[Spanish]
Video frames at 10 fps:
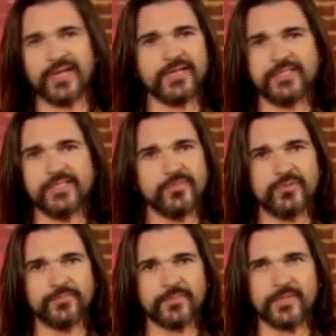
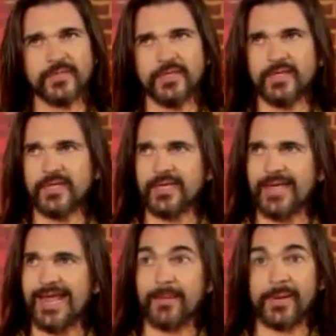clarísimo.
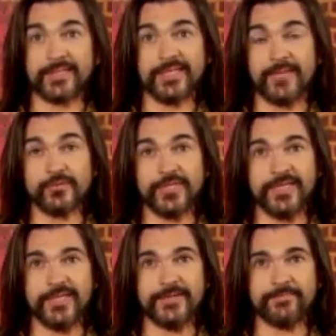En la parte, digamos,
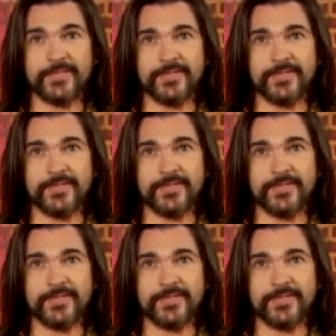de,